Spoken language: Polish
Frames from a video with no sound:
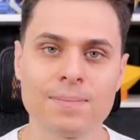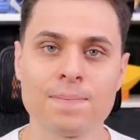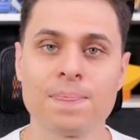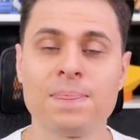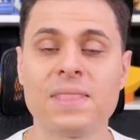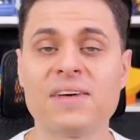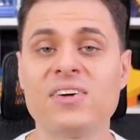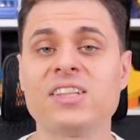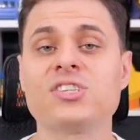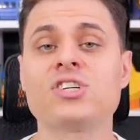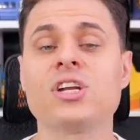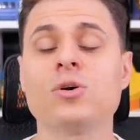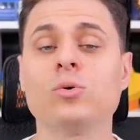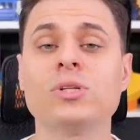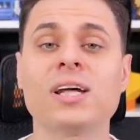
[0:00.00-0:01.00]
Nawet
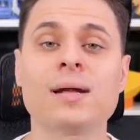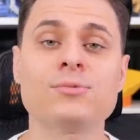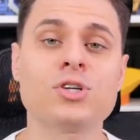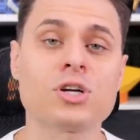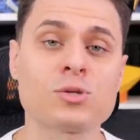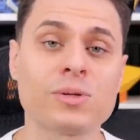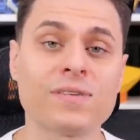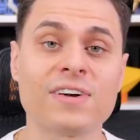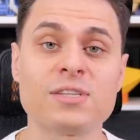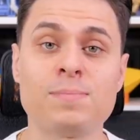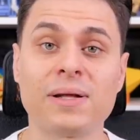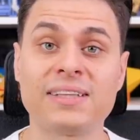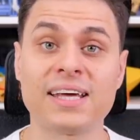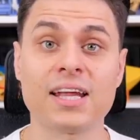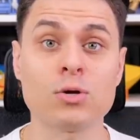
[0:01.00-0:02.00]
jeżeli uda nam się rozładować
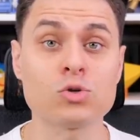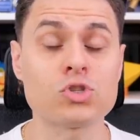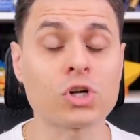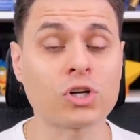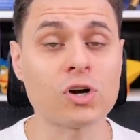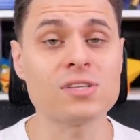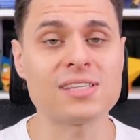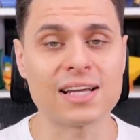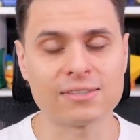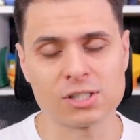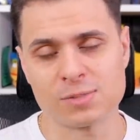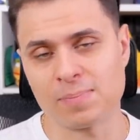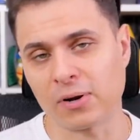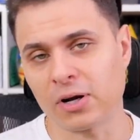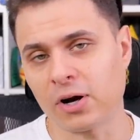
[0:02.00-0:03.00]
baterię już do końca, to
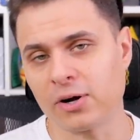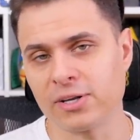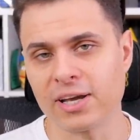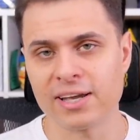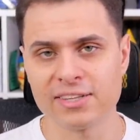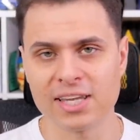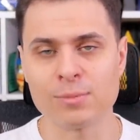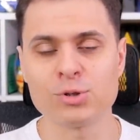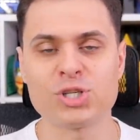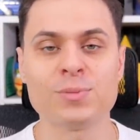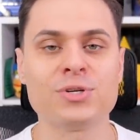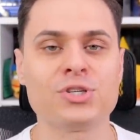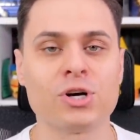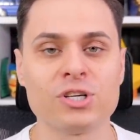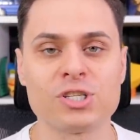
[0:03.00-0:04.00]
spokojnie, nie musimy się o nic